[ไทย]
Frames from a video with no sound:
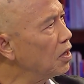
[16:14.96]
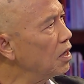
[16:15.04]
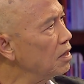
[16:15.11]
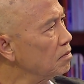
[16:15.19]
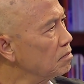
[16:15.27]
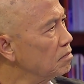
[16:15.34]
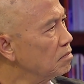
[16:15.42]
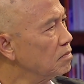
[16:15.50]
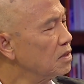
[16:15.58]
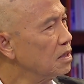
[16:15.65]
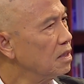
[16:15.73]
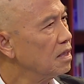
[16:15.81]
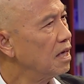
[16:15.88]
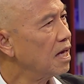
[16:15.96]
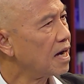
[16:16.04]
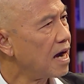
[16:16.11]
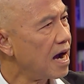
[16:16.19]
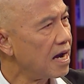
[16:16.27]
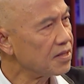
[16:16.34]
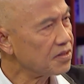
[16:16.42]
อะเลยและ
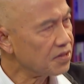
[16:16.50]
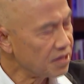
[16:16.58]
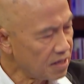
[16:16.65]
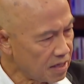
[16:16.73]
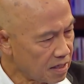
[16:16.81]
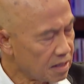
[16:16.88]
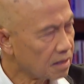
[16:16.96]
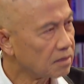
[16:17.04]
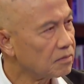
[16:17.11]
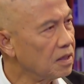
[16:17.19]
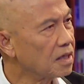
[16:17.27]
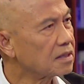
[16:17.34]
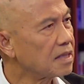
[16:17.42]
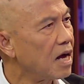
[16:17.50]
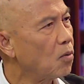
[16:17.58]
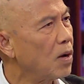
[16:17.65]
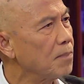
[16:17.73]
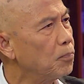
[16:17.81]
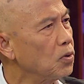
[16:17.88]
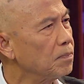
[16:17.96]
การที่เลือกตั้ง
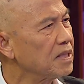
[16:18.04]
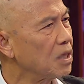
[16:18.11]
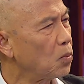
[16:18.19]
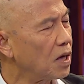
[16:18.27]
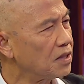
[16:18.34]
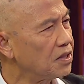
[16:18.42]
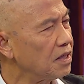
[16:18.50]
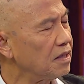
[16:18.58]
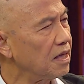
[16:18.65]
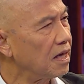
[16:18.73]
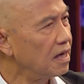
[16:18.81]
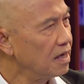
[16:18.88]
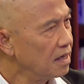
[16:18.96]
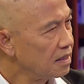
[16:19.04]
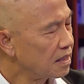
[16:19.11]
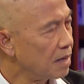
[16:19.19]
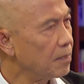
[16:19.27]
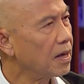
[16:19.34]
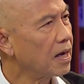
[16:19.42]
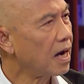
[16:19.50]
วันพุธไม่ใช่วันอาทิตย์เนี่ย
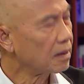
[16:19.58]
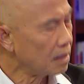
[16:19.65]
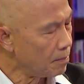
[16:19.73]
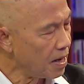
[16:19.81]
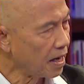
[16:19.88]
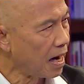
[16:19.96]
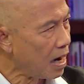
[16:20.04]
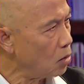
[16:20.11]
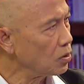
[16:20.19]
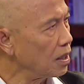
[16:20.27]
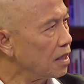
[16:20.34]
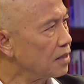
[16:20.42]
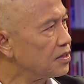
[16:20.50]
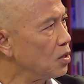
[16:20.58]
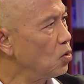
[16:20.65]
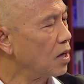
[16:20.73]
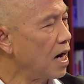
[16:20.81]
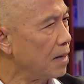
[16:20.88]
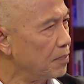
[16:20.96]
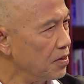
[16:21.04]
ทำให้เขาเนี่ยเสียโอ
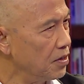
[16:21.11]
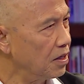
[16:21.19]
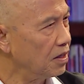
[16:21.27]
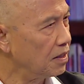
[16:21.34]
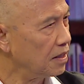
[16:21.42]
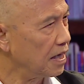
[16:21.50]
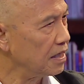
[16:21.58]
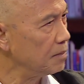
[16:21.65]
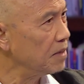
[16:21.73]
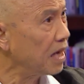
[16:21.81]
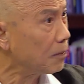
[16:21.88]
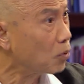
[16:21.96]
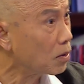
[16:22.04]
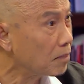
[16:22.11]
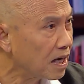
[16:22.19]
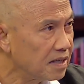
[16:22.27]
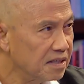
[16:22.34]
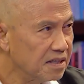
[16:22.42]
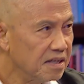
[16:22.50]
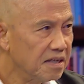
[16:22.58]
กาสไปเยอะเลยอันนี้มีเหตุผลไหม
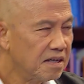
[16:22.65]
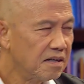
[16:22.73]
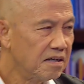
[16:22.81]
มี